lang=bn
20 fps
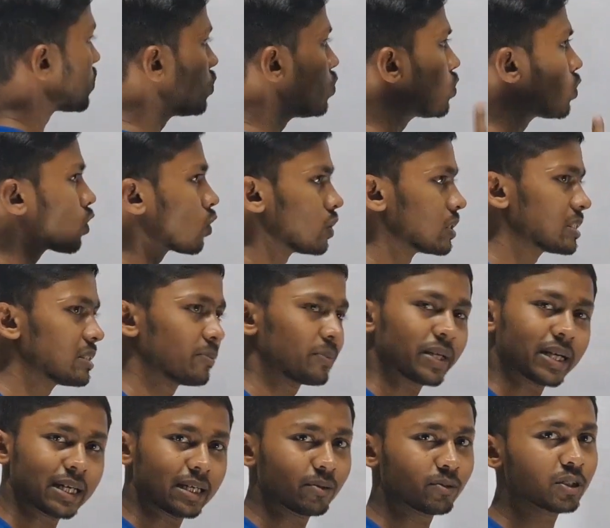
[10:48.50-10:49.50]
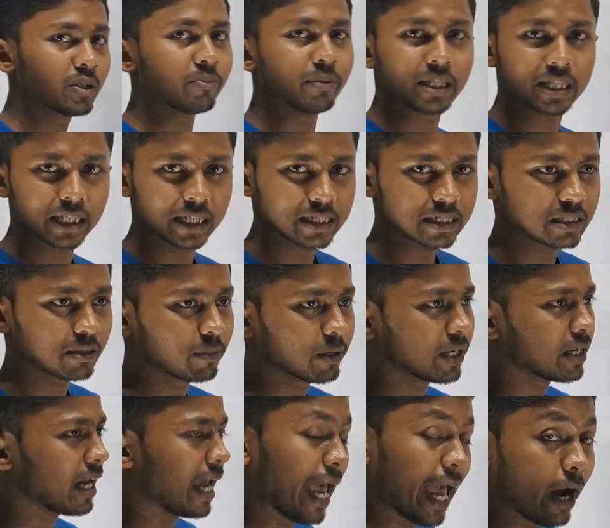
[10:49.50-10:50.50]
দুটো কনসেপ্ট এখানে আমাদের মাথায় আসতে
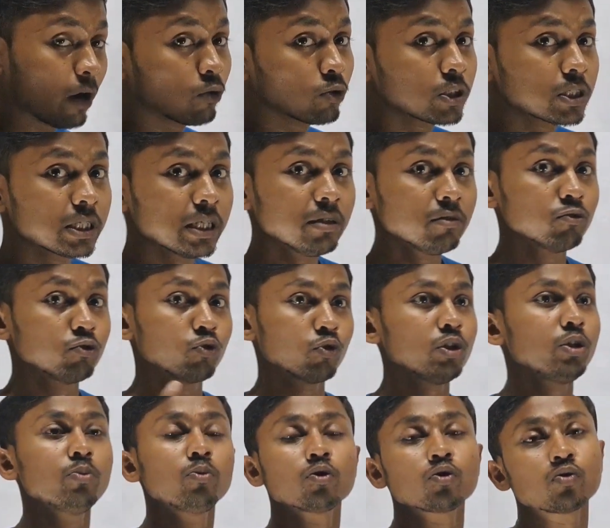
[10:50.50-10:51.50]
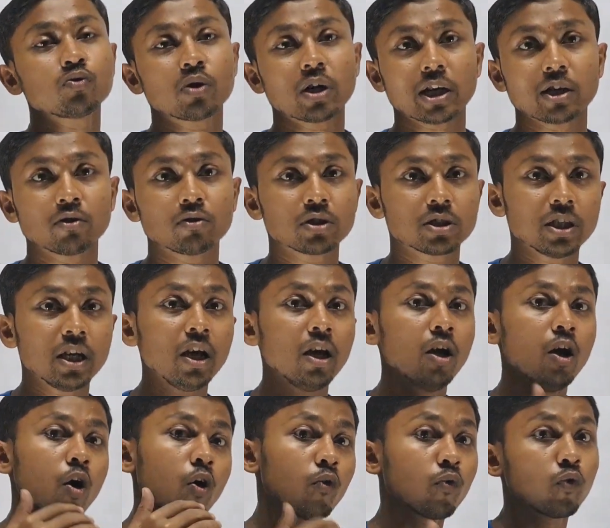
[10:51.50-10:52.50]
পারে এক হচ্ছে যদি বস্তুটাকে হচ্ছে
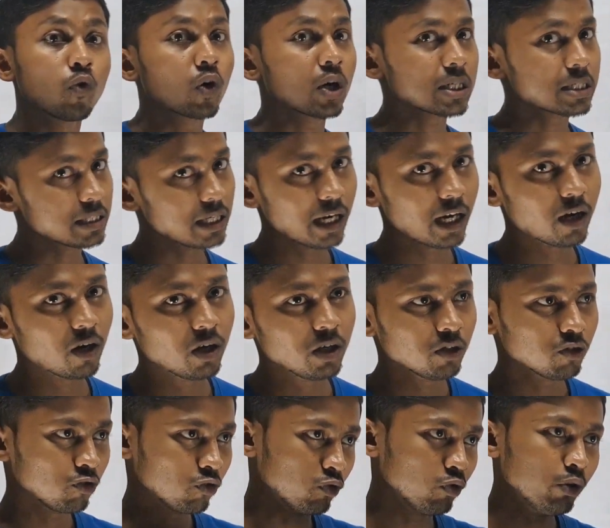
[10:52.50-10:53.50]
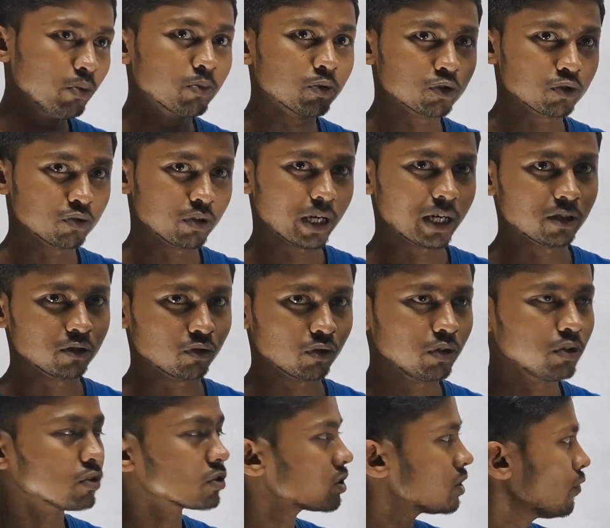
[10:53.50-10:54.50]
ফোকাসে রাখা হয় দুই বস্তুটাকে
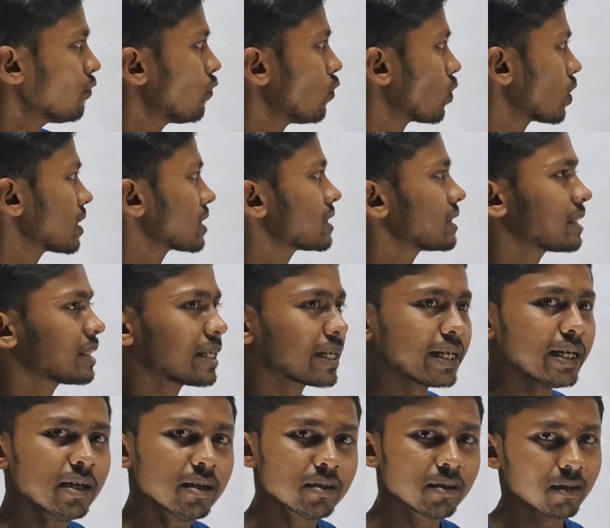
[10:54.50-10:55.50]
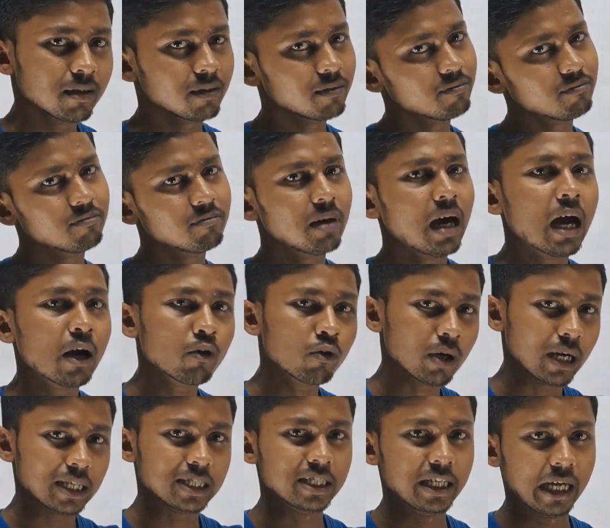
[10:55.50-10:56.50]
যদি হচ্ছে ফোকাসের থেকে আরও
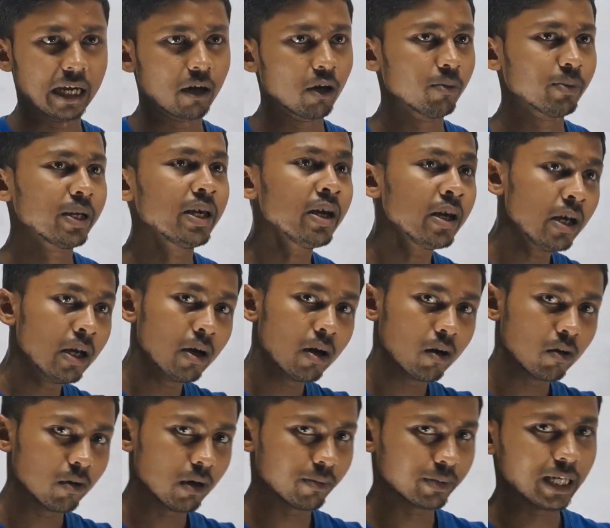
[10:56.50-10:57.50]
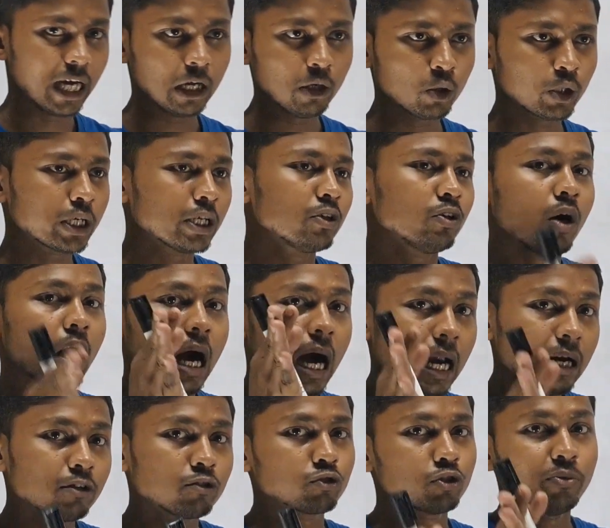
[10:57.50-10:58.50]
কাছে রাখা হয় মানে আমাদের আলোক কেন্দ্র
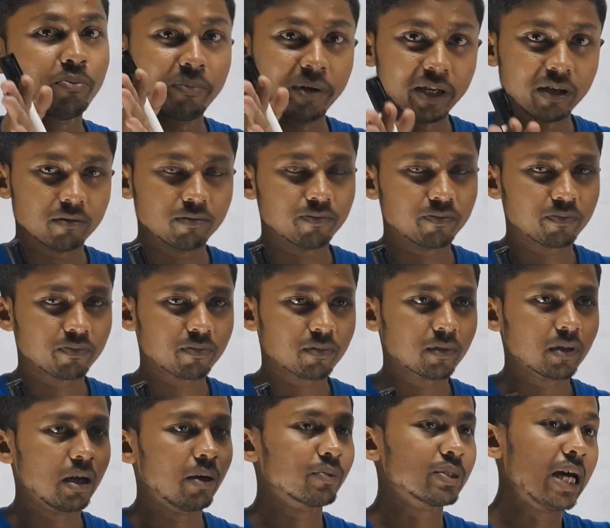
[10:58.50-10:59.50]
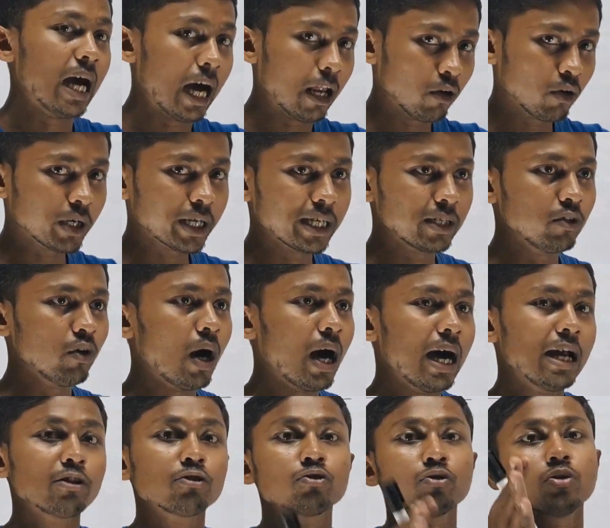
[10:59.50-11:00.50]
আর যদি আমাদের আলোক কেন্দ্র
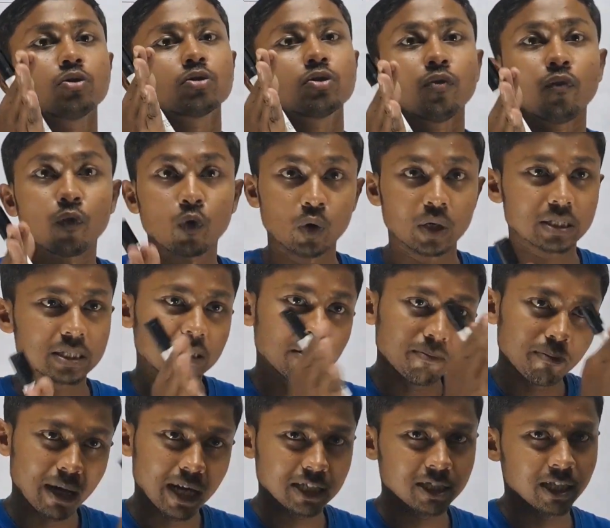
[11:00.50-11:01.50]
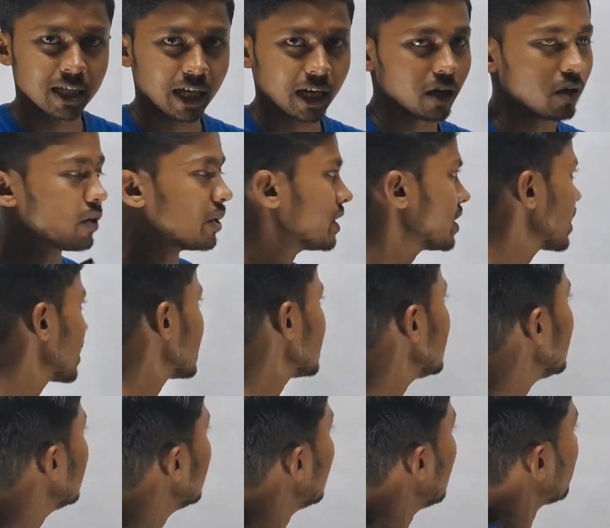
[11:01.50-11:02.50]
আর যদি হচ্ছে ফোকাসের মাঝে রাখা হয় ঠিক
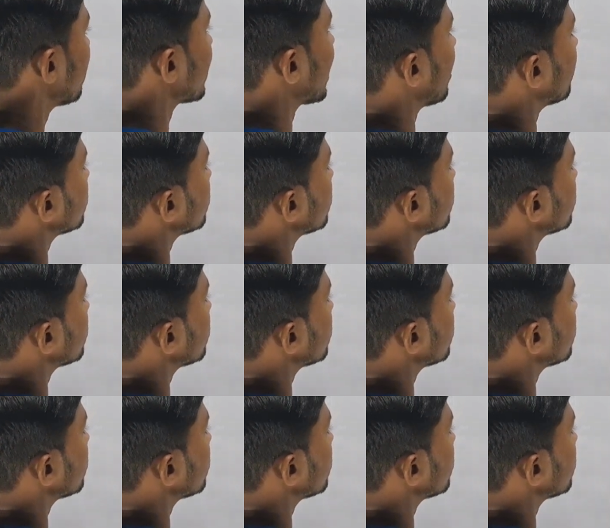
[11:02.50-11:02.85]
আছে মানে